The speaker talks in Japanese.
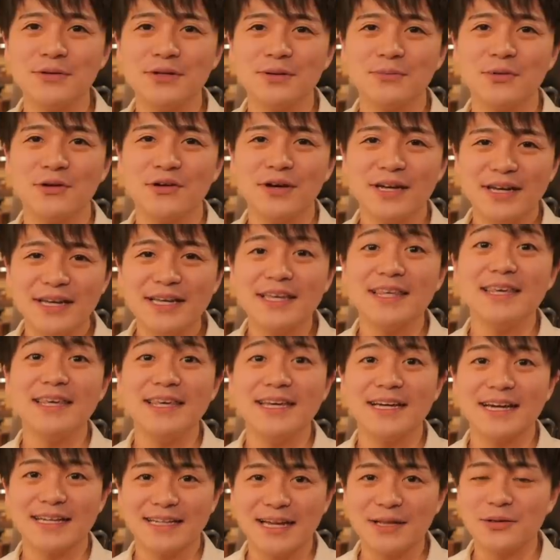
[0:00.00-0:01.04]
おいても
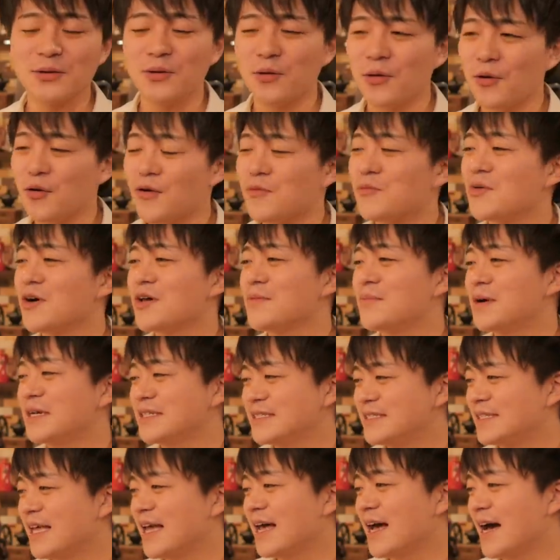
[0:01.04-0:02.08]
いいかなと思いま
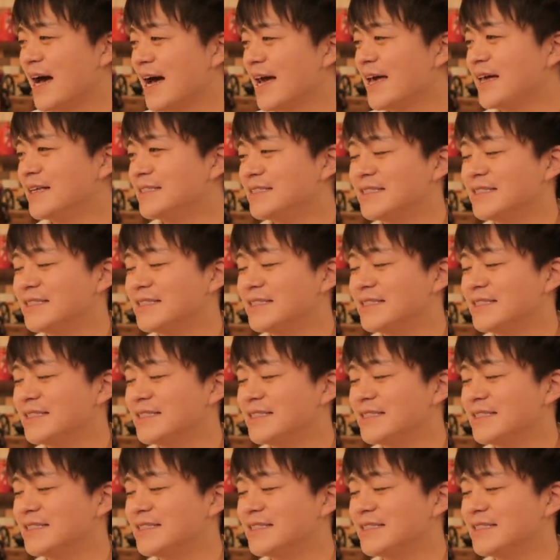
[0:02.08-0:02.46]
して、はい。